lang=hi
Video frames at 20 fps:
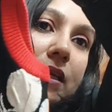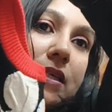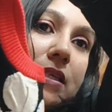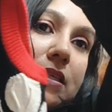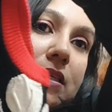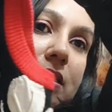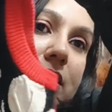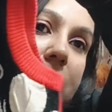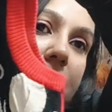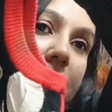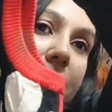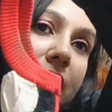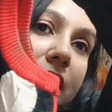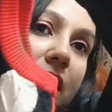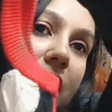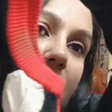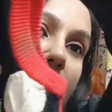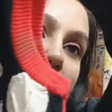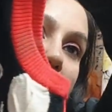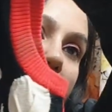इस साइड
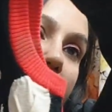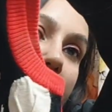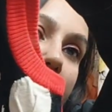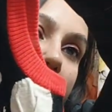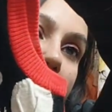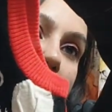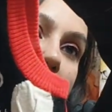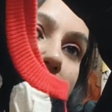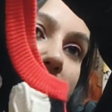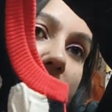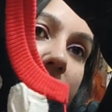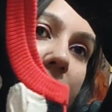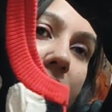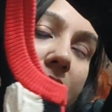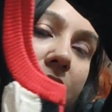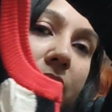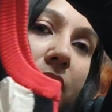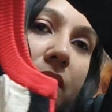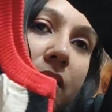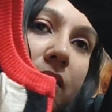यहाँ पर
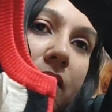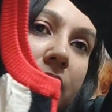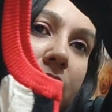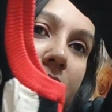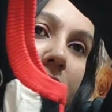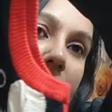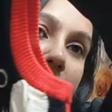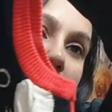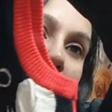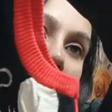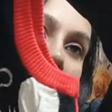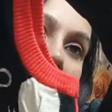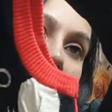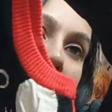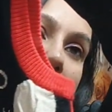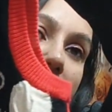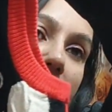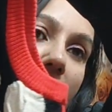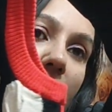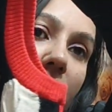ये
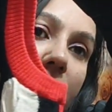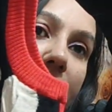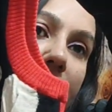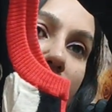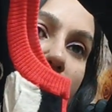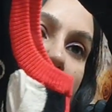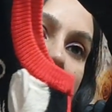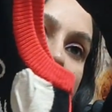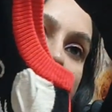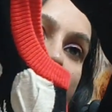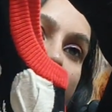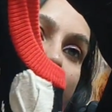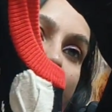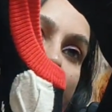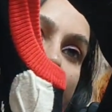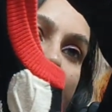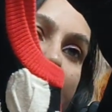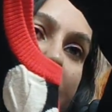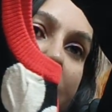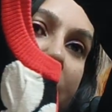लिखा हुआ है कुछ
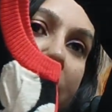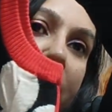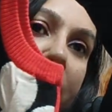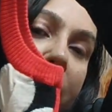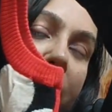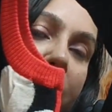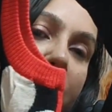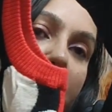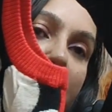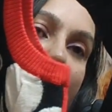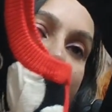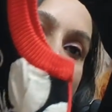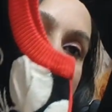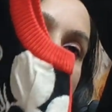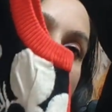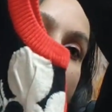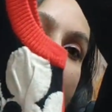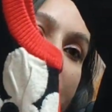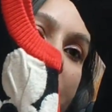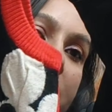एंड ये ब्लैक एंड
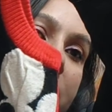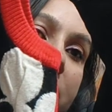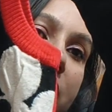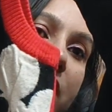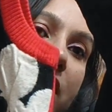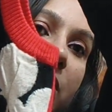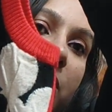वाइट इस तरह का